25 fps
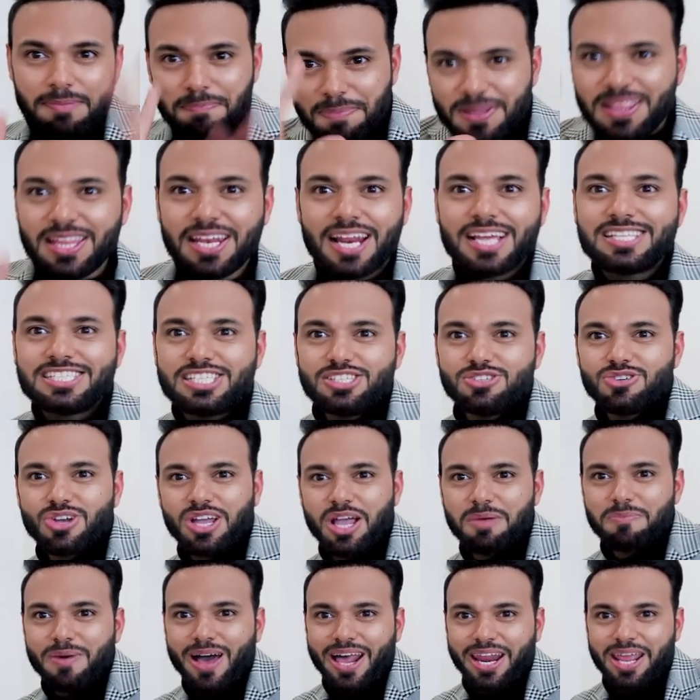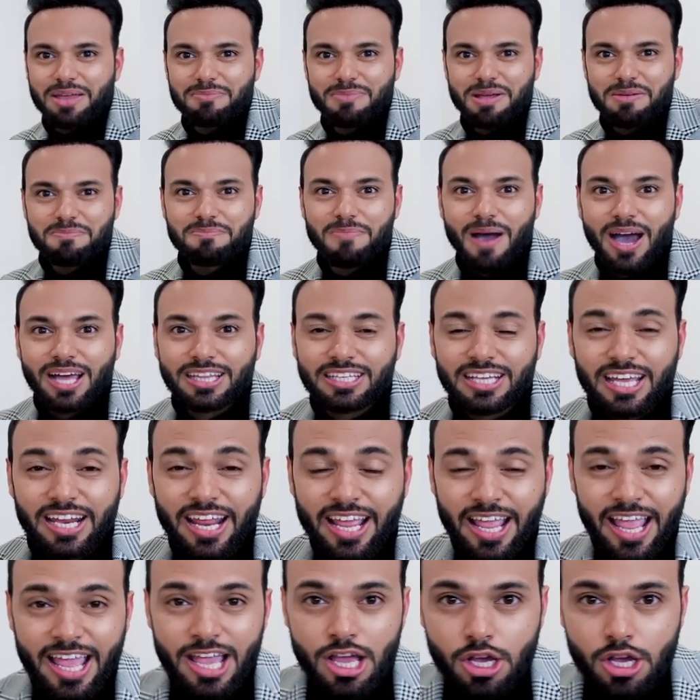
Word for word: पंद्रह चीज़ों के बारे में बात करेंगे